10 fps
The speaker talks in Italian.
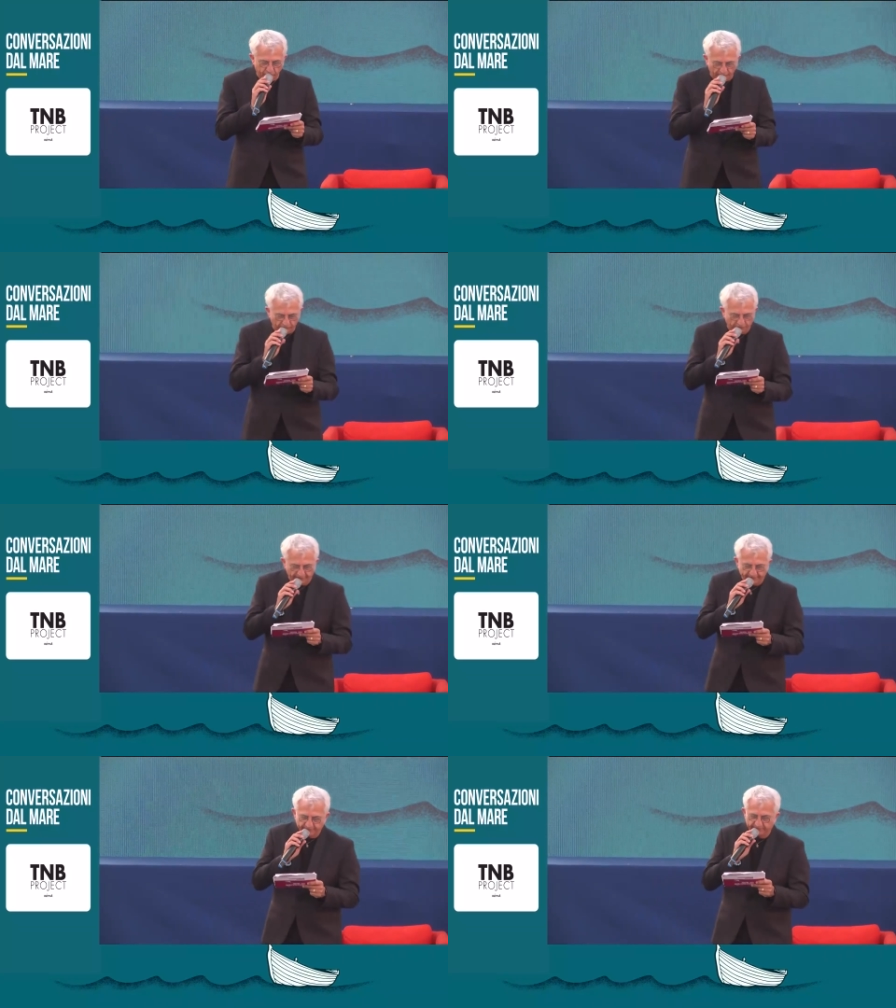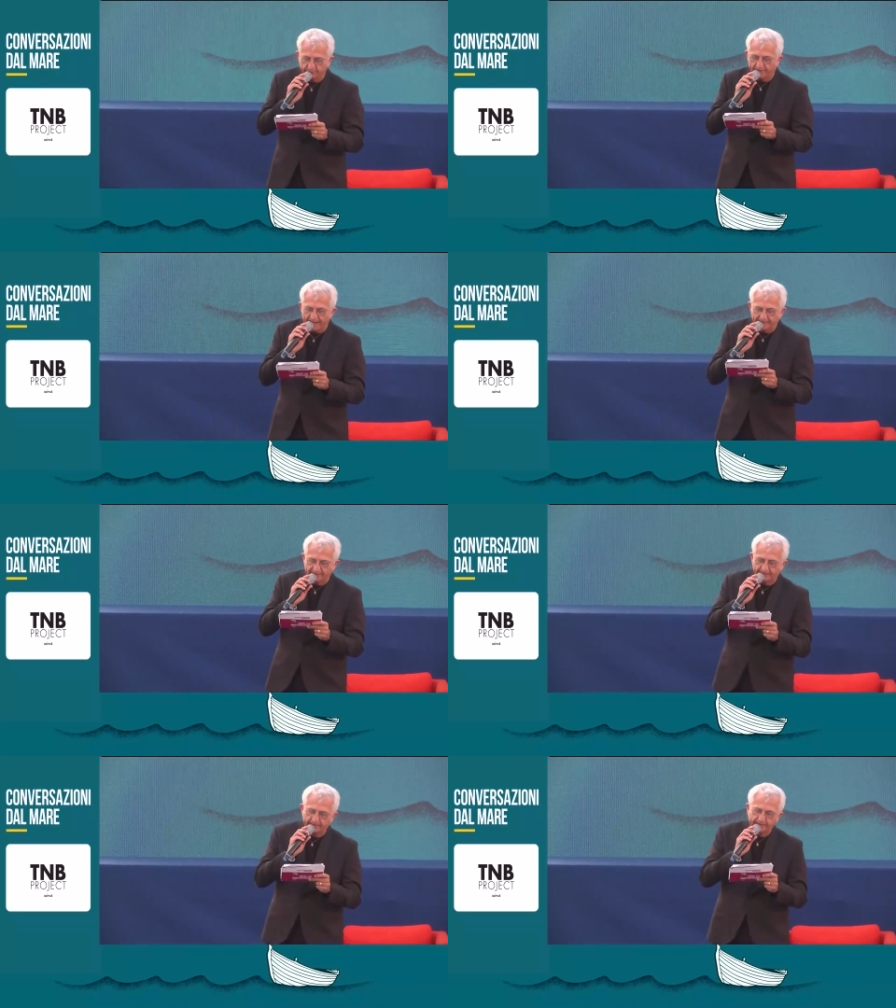sue sofferenze, ma
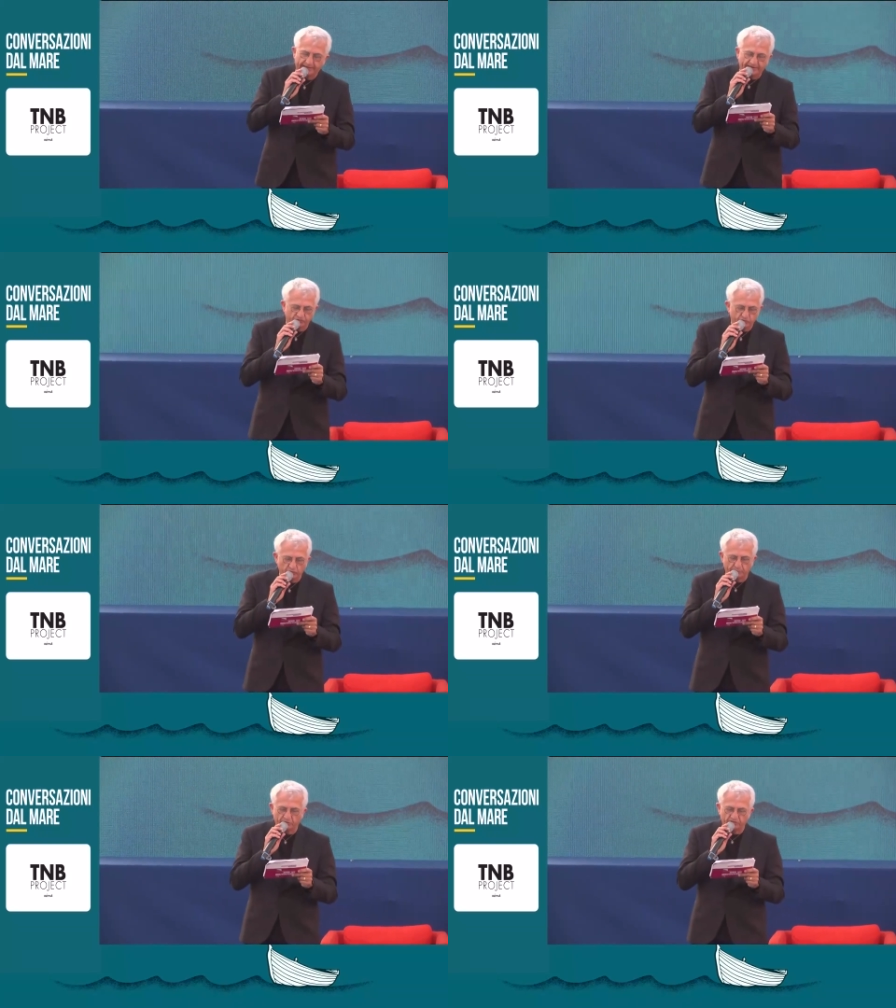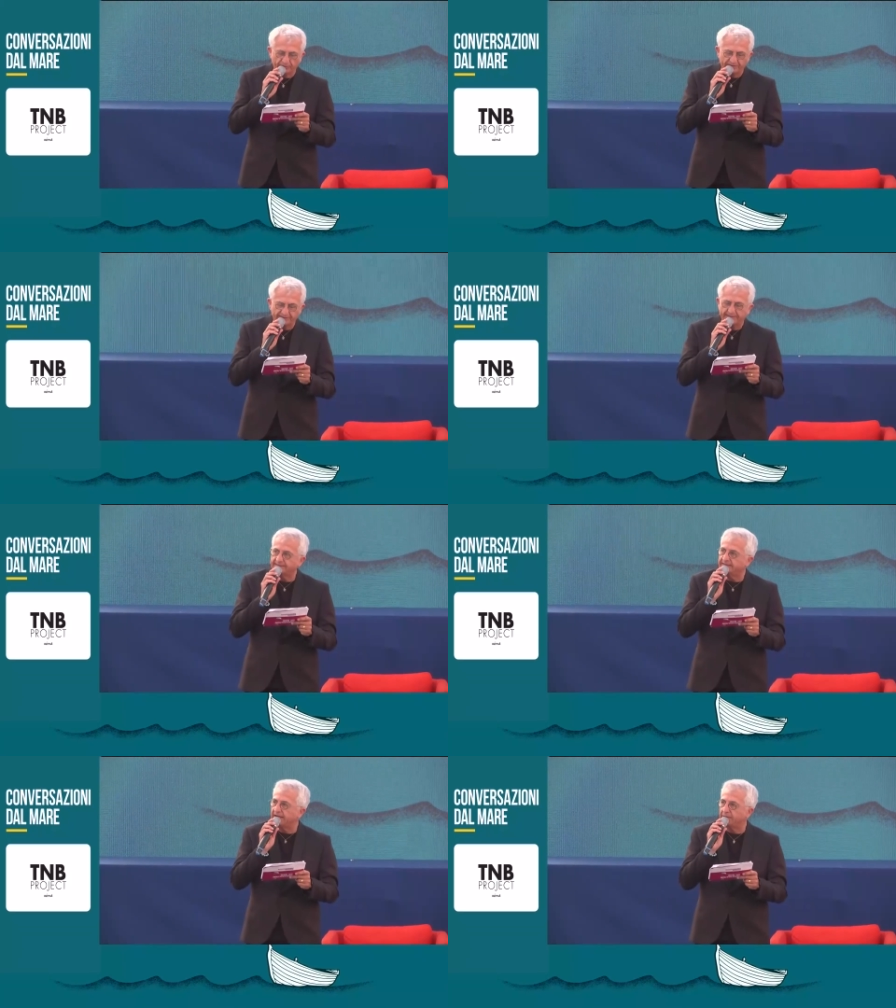anche le sue possibilità
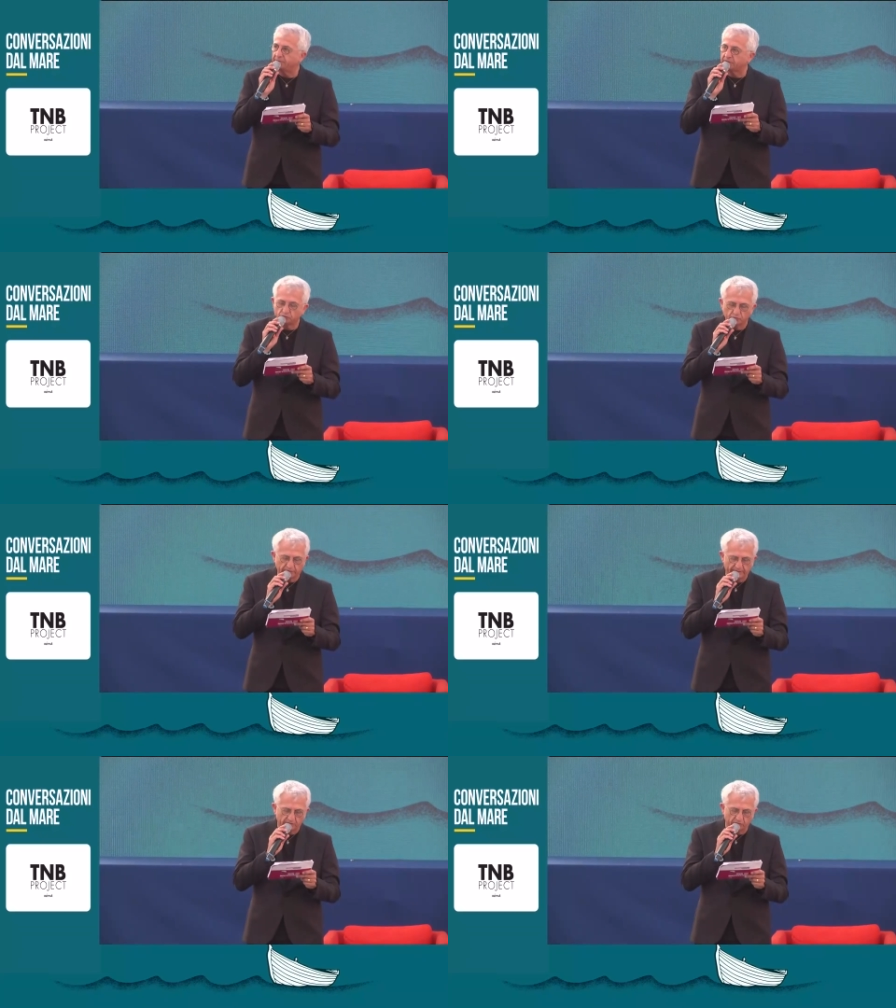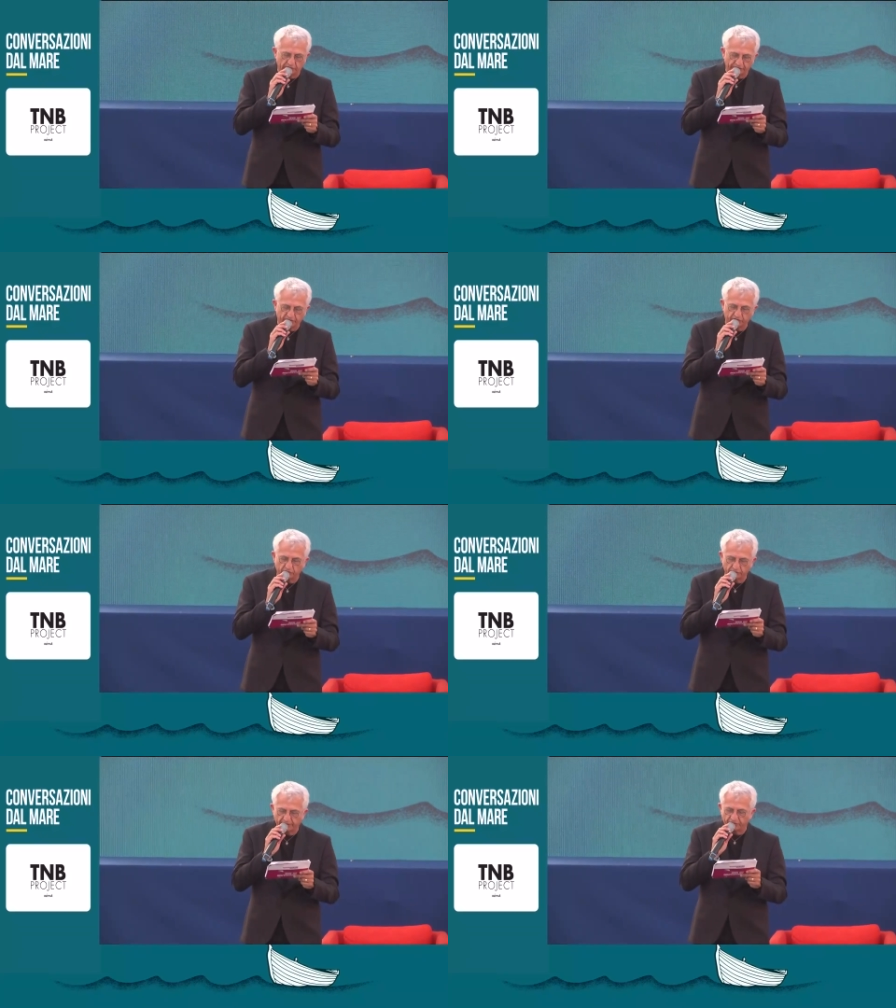di apertura,
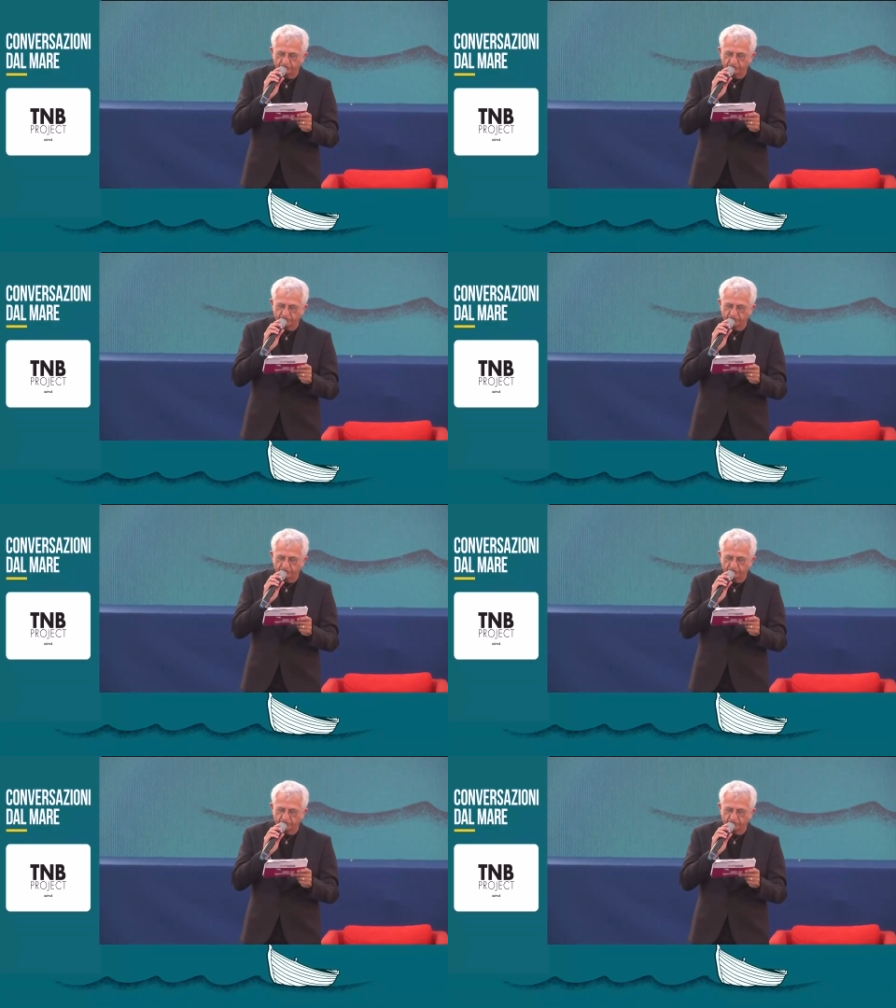condivisione,